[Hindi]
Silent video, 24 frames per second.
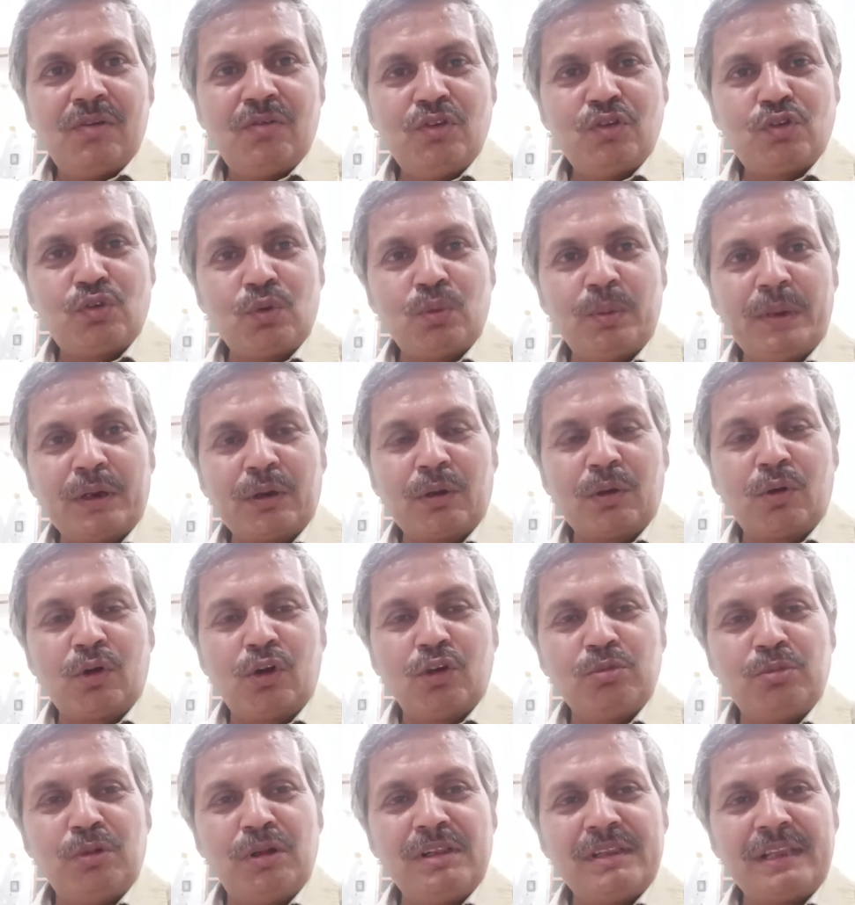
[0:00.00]
विश्व मेरे को
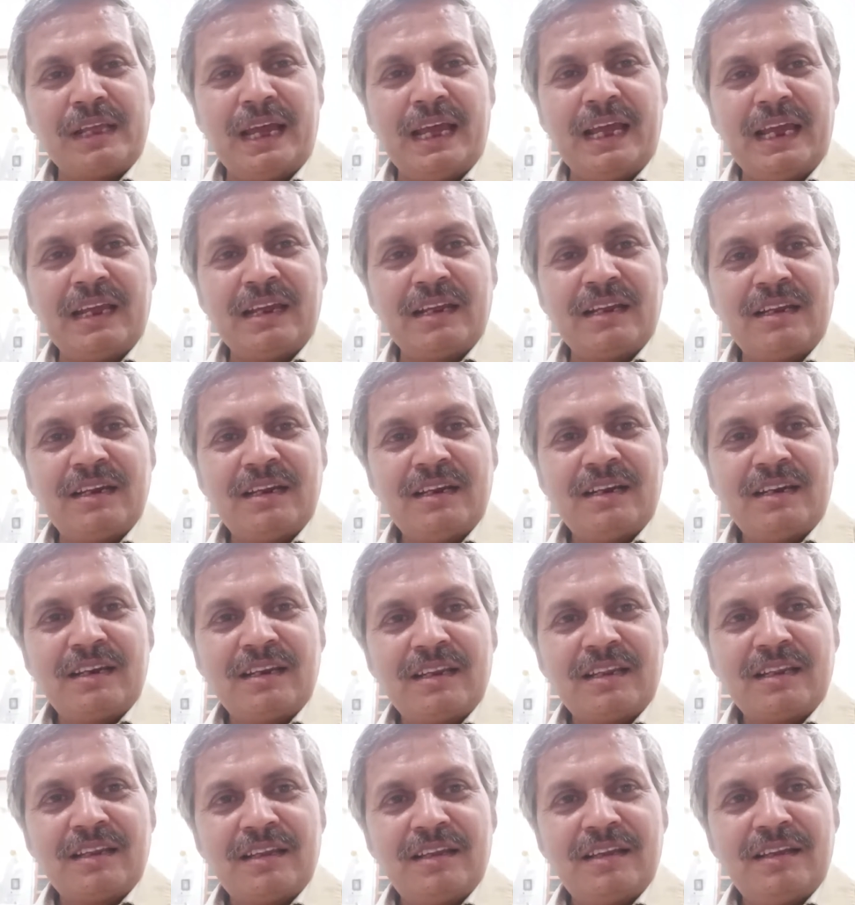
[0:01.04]
रोज बोलता है ये
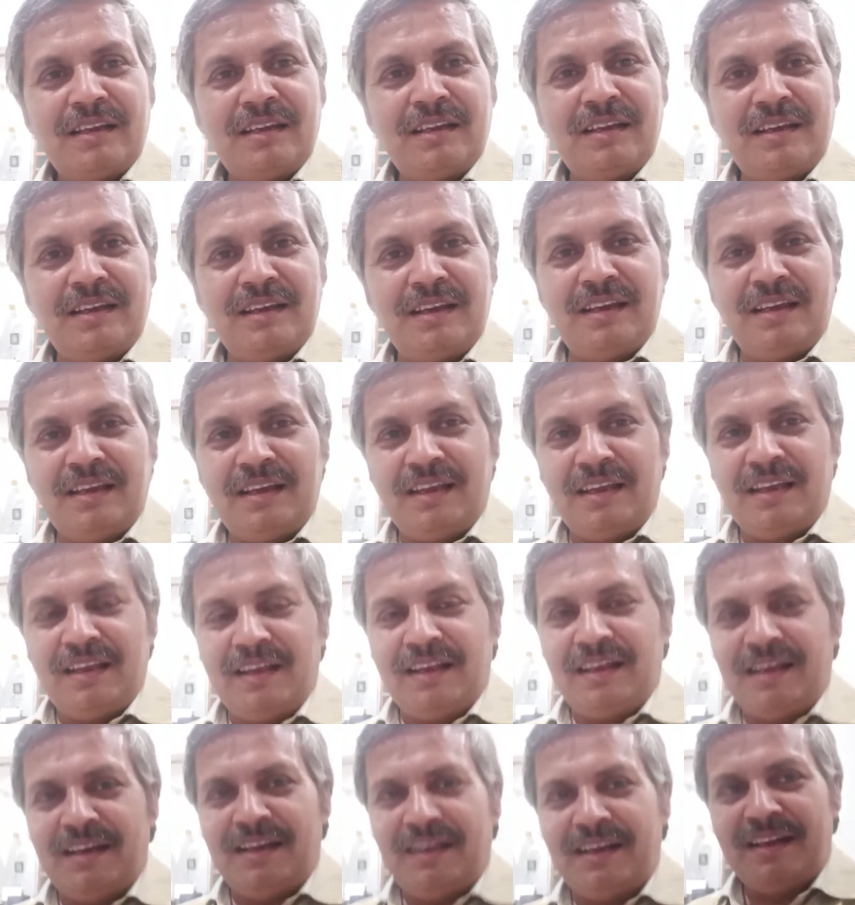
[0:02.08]
बिल्कुल एक्सरसाइज नहीं
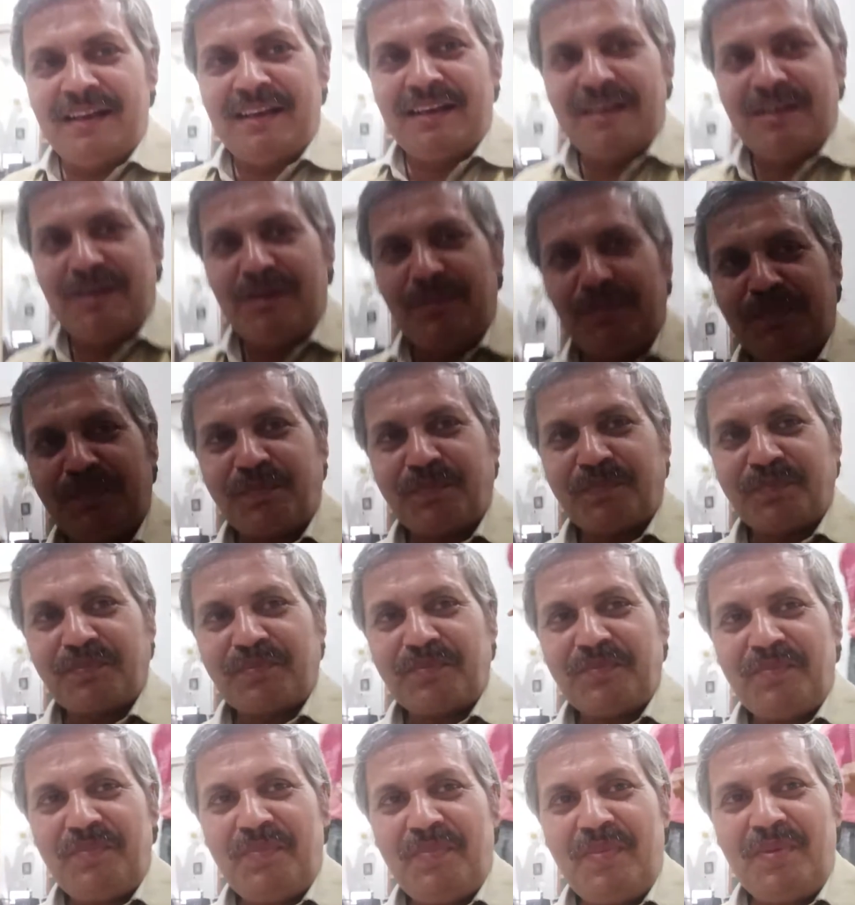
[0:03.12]
करते इसलिए इनके दर्द
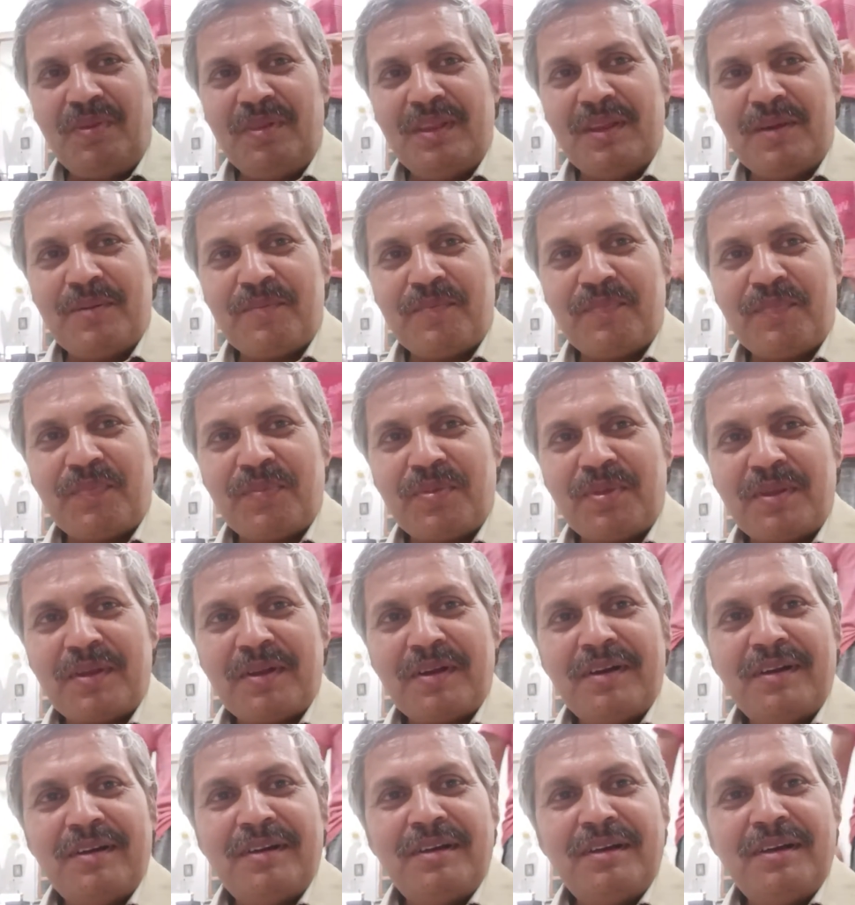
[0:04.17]
होता है इनको एक्सरसाइज
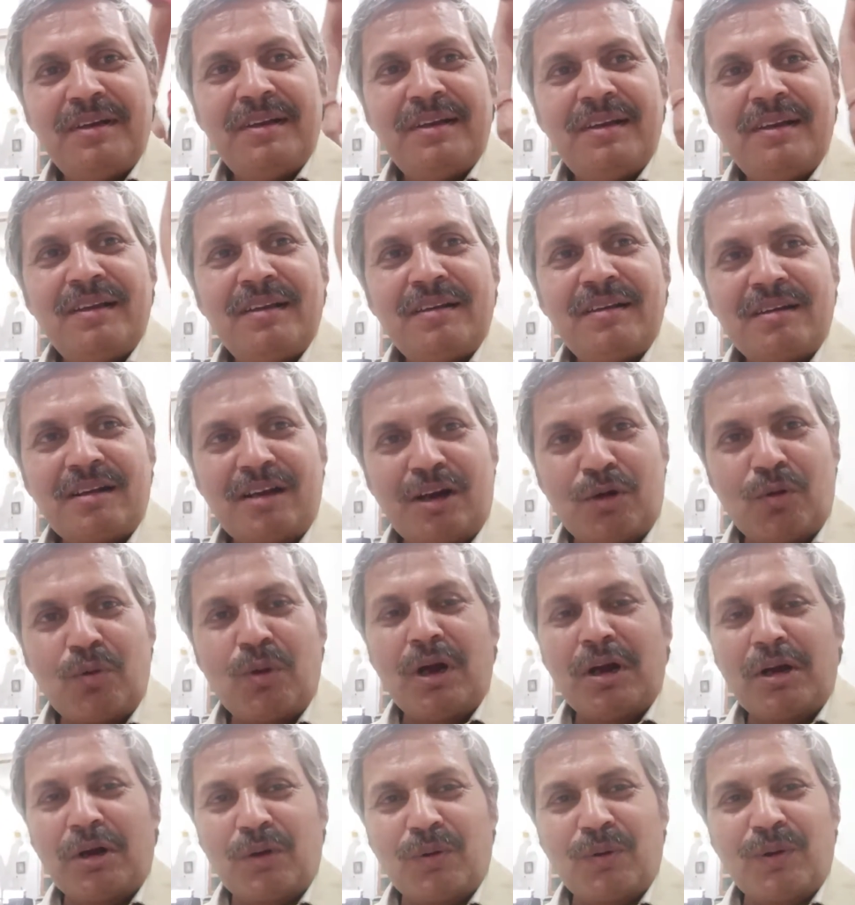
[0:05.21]
करनी तो चाहिए करूंगा
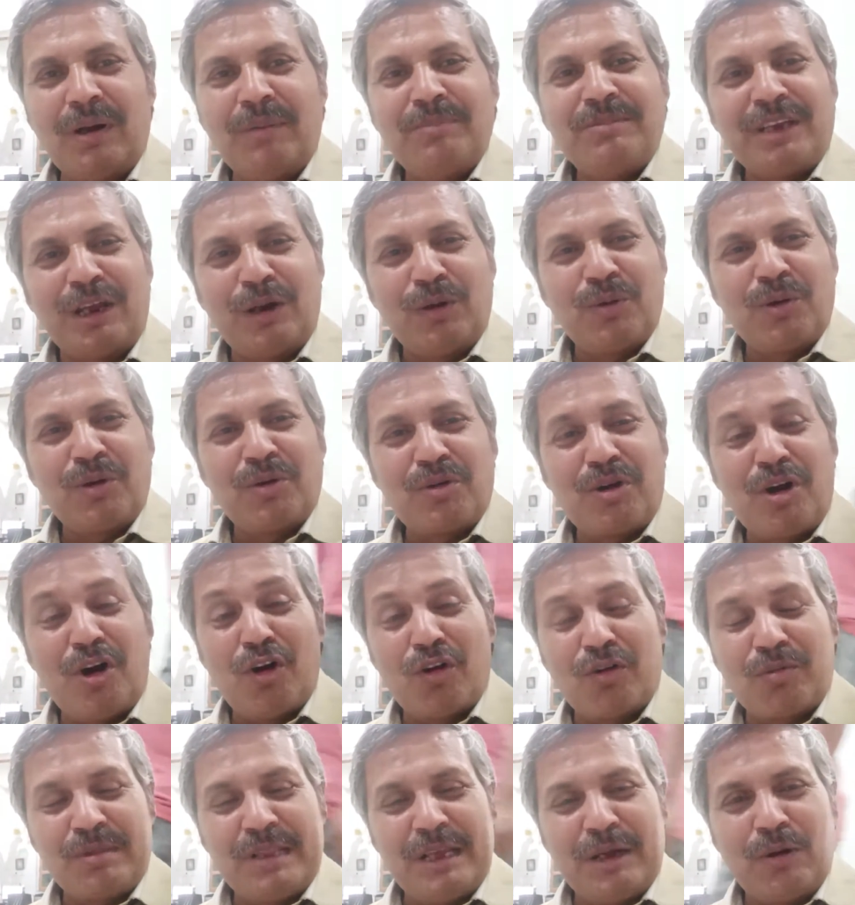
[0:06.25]
करूंगा चालू करूंगा
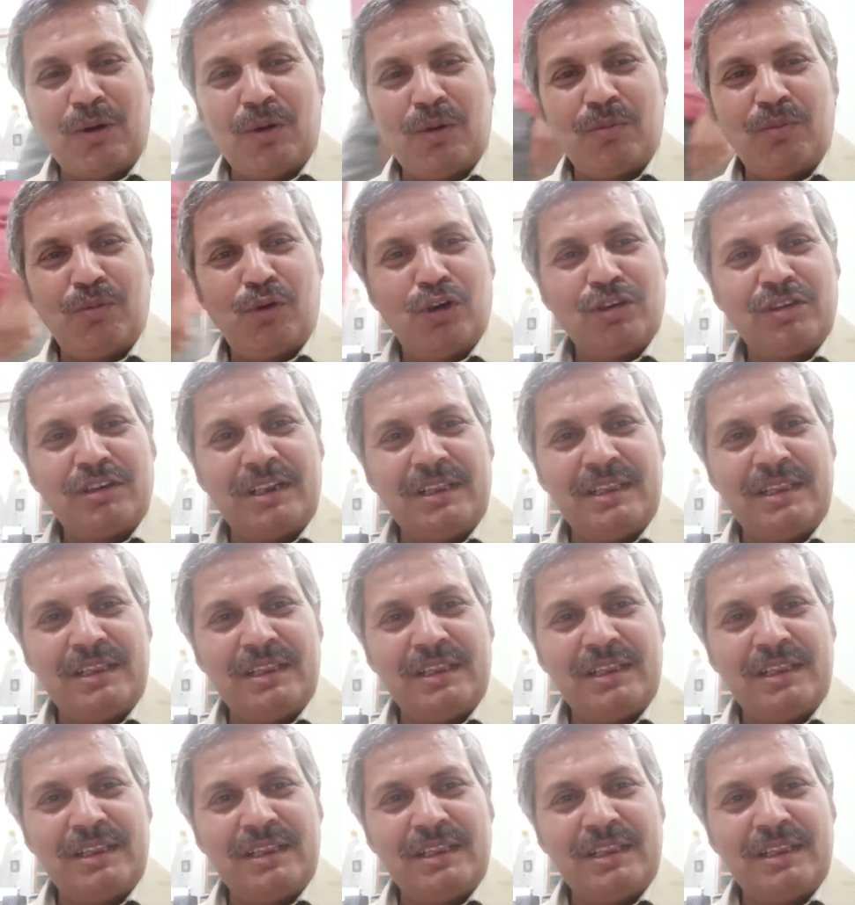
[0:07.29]
और देखो बहुत